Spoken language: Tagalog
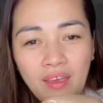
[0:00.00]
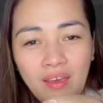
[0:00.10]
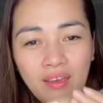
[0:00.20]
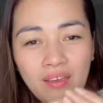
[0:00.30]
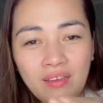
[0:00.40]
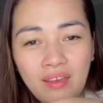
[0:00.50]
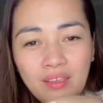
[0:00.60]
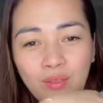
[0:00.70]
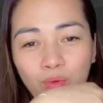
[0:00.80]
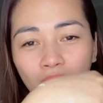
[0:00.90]
ang
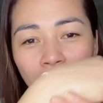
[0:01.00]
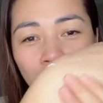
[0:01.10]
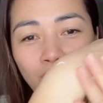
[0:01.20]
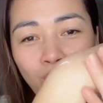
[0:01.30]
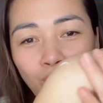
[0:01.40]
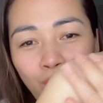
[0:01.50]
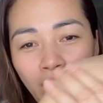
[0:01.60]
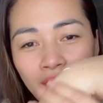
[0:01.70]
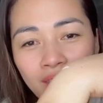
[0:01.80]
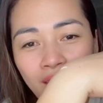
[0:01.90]
ato ang no
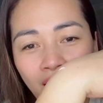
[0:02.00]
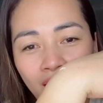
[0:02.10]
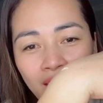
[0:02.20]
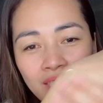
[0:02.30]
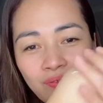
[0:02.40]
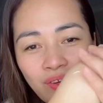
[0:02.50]
white cast